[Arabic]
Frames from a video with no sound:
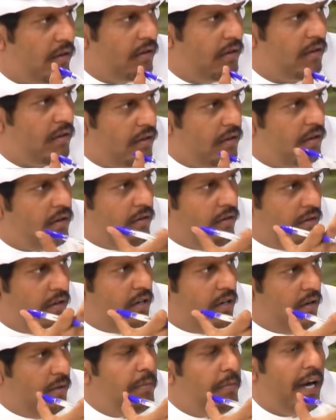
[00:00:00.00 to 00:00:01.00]
ولا
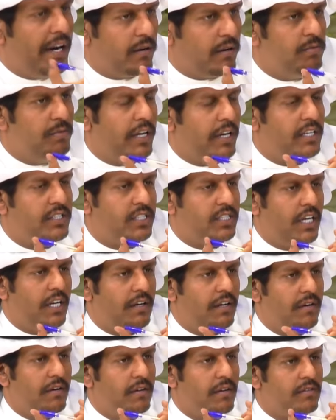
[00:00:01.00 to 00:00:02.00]
كلهم بس حصل ولا ما
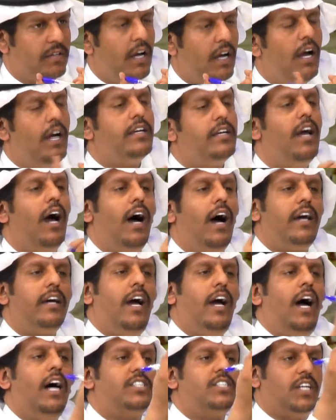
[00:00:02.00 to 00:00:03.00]
حصل يا اخي
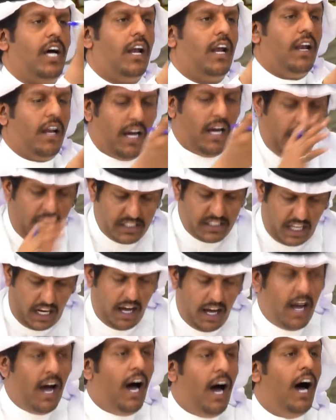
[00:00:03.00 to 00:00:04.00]
حصل طيب. حصل
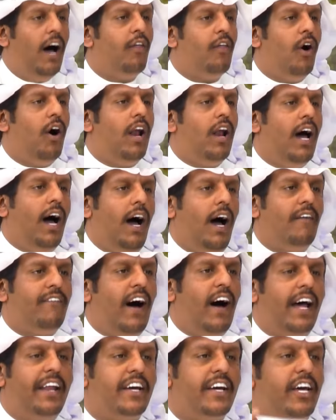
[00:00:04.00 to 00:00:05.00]
هذولا
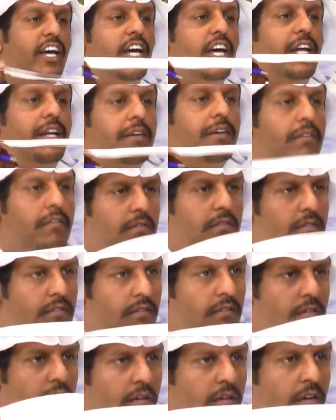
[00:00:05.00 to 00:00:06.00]
فارغين
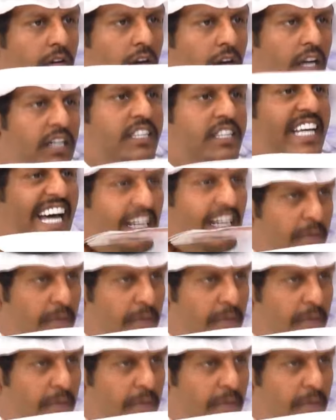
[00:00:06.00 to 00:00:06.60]
اتكلم